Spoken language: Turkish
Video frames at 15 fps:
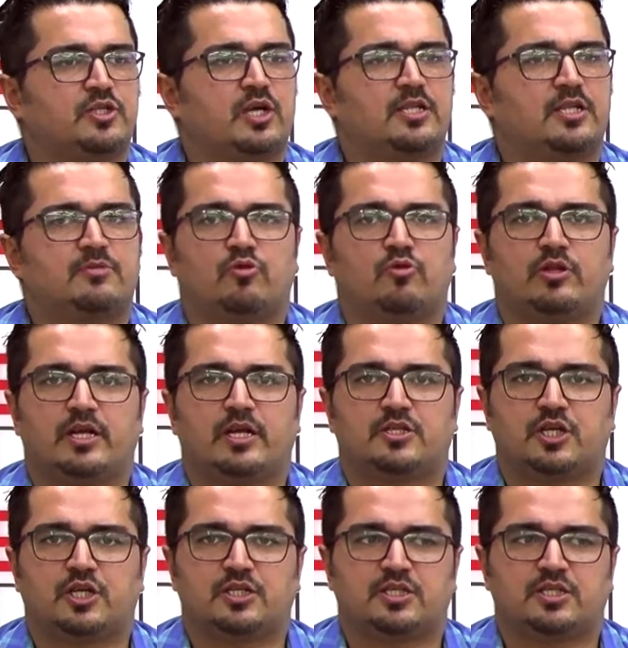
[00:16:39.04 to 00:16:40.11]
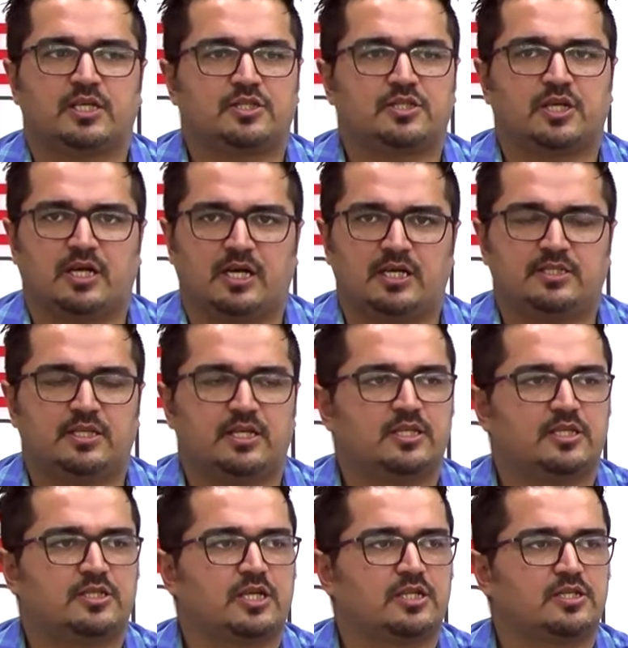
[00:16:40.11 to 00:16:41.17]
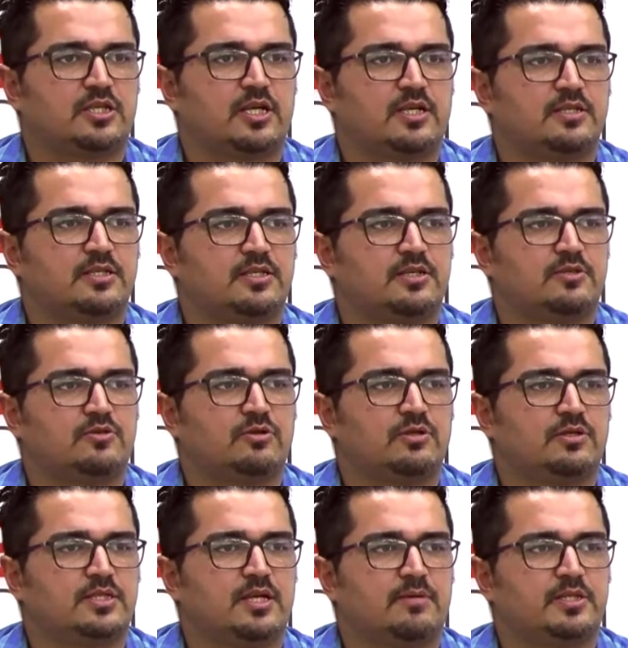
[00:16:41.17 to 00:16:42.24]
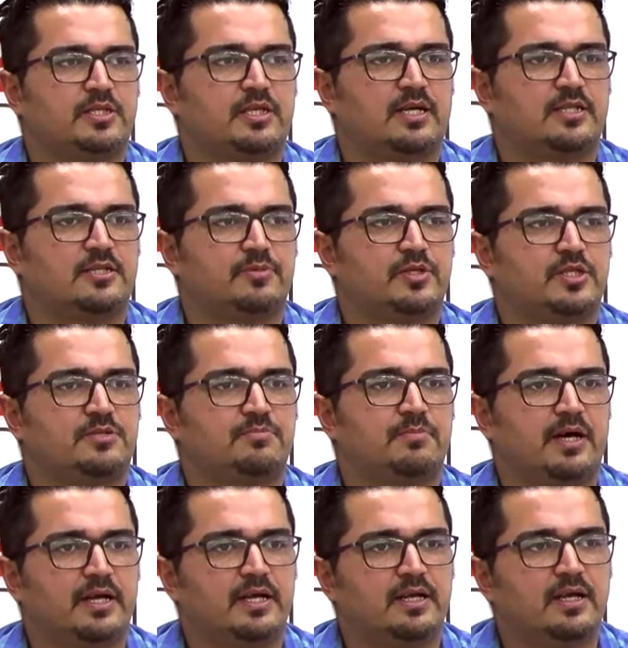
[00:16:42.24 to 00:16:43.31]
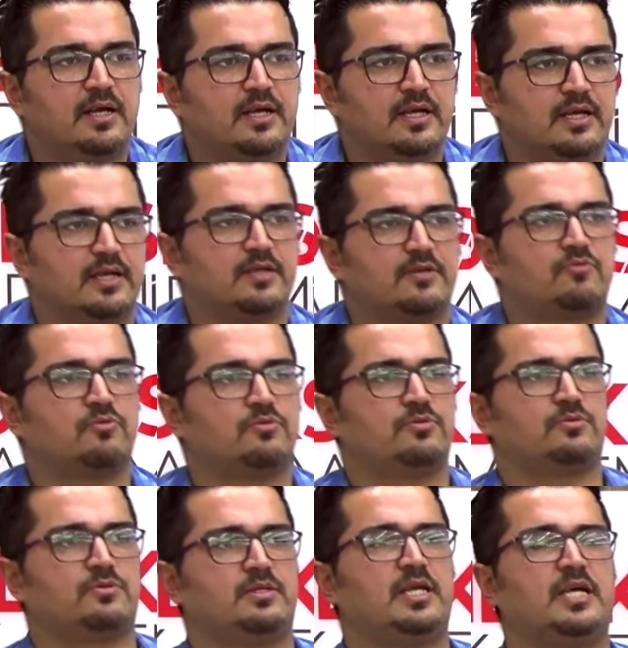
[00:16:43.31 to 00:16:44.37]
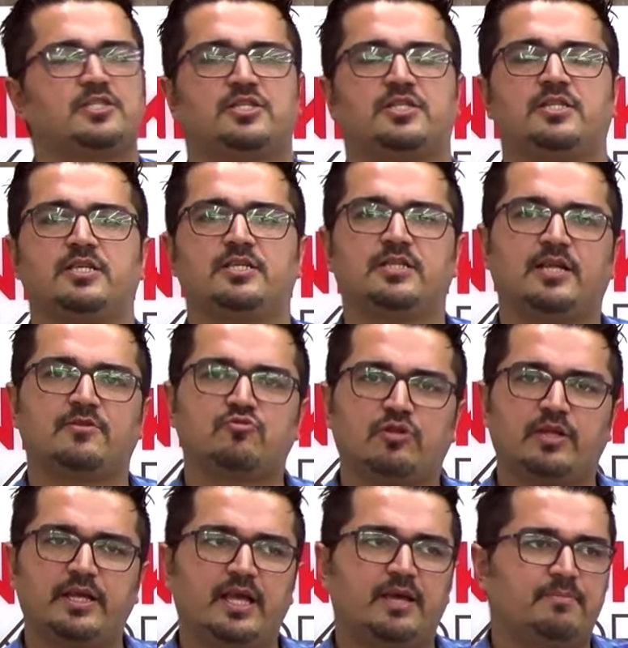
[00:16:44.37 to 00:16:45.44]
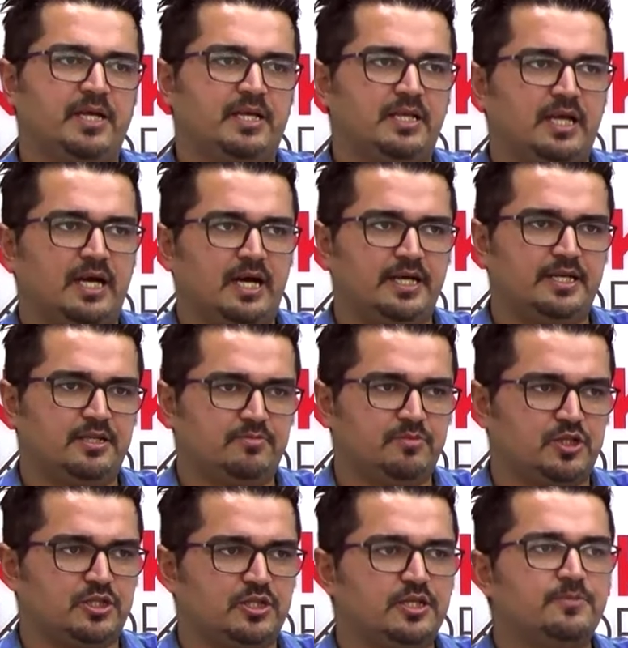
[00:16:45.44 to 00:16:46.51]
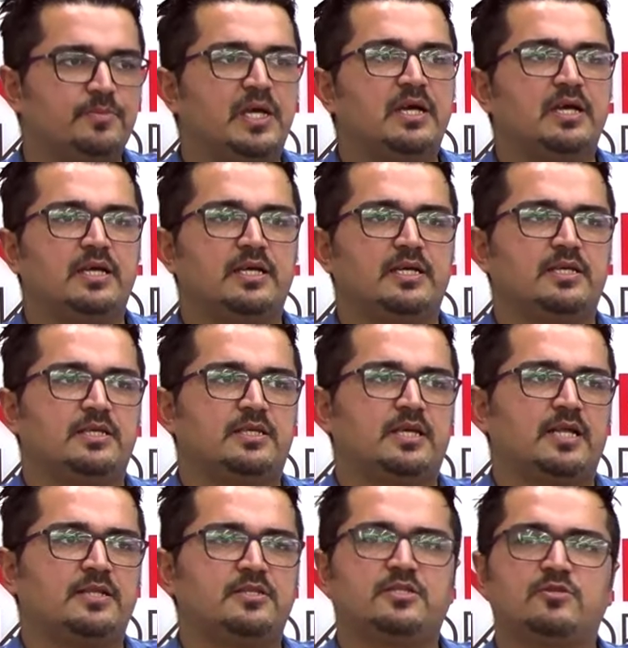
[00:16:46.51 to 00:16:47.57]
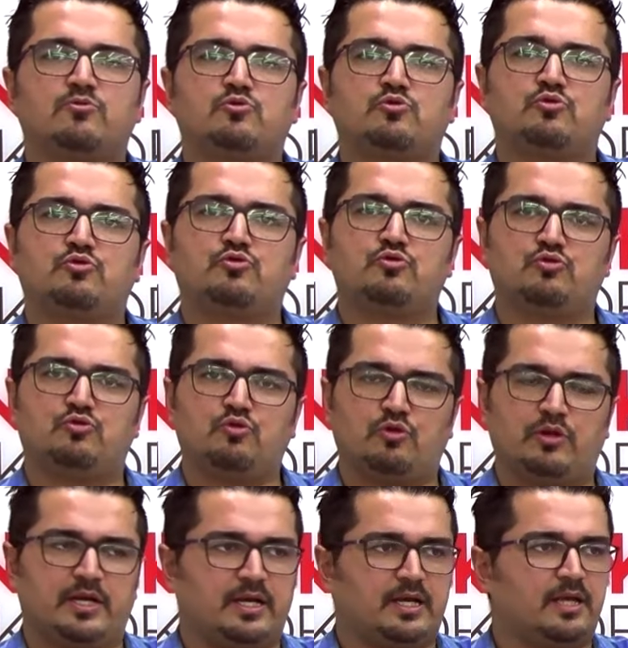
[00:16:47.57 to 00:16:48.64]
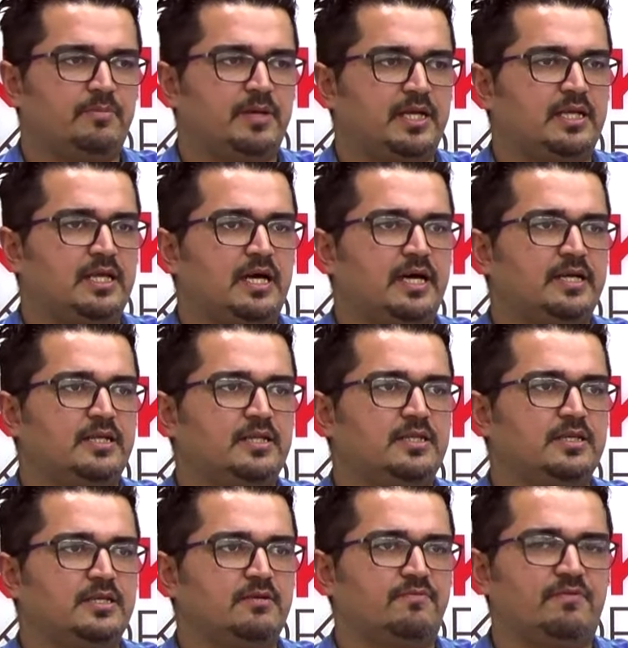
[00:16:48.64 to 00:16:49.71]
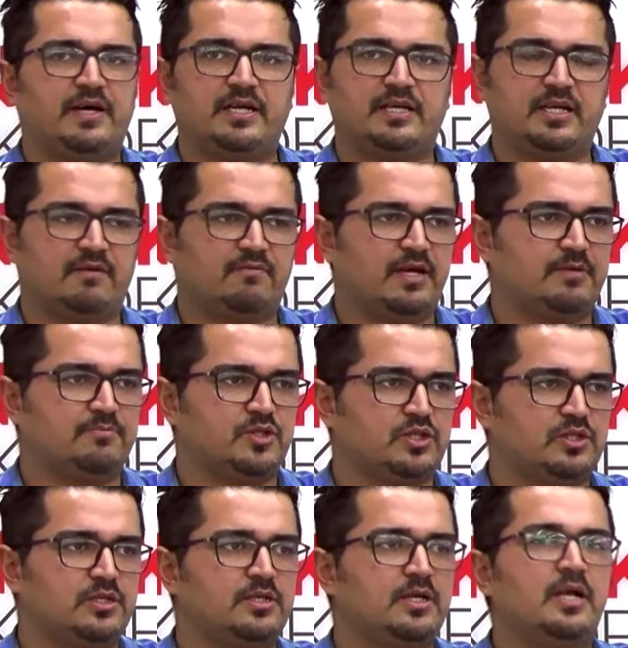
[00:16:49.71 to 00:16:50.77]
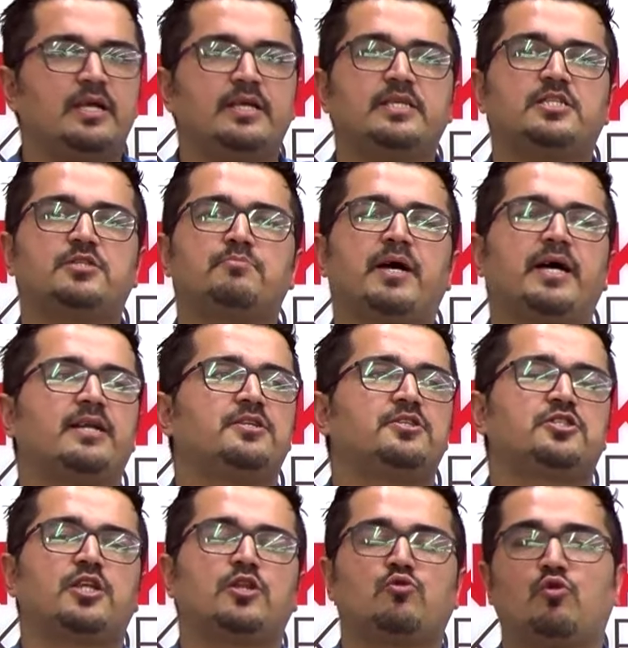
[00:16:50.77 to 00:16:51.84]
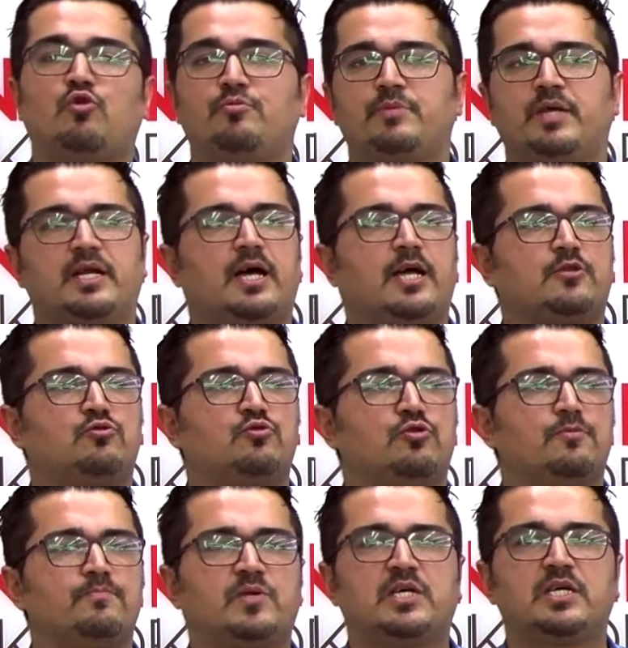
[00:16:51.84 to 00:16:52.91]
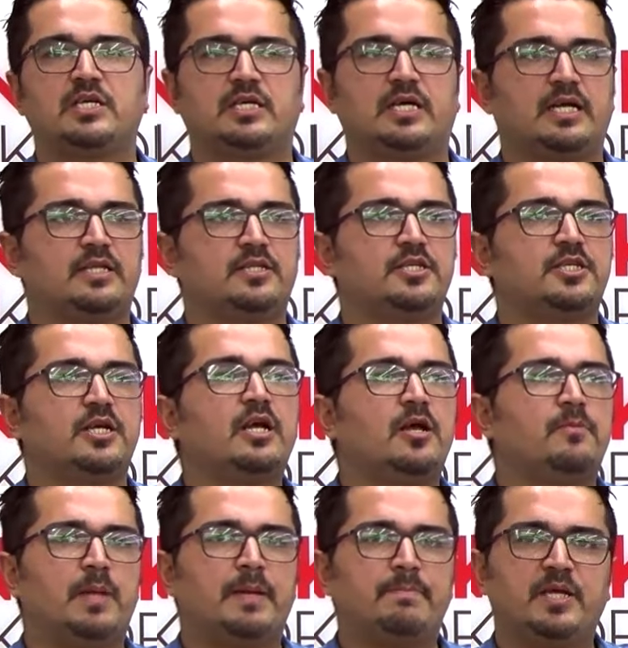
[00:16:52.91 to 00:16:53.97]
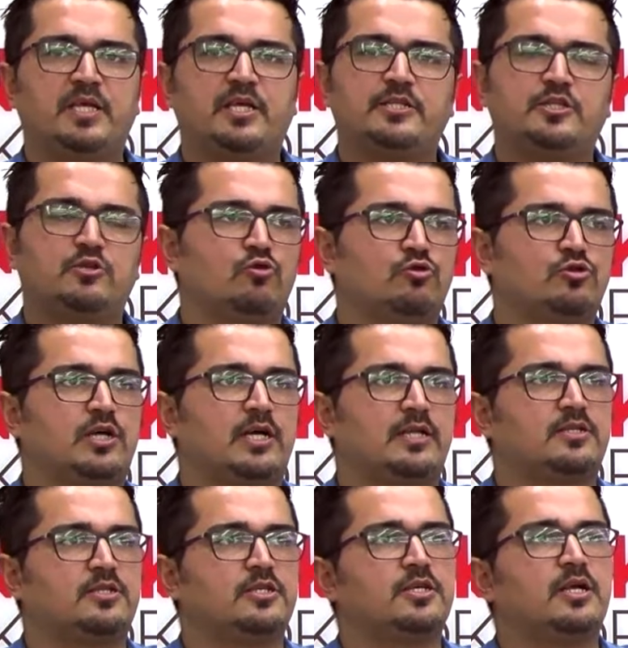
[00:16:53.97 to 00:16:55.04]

katibi olarak çalışan işte Kayseri'de çalışan e, e zabıt katibi İsmail e, yaş sınırından dolayı emekliye ayrılmıştır. E, kendisi usulsüz olarak emekliye ayrıldığının farkına varmıştır. İsmail'in işte doğum yeri atıyorum Kırıkkale'dir. Memleketi Yozgat'tır.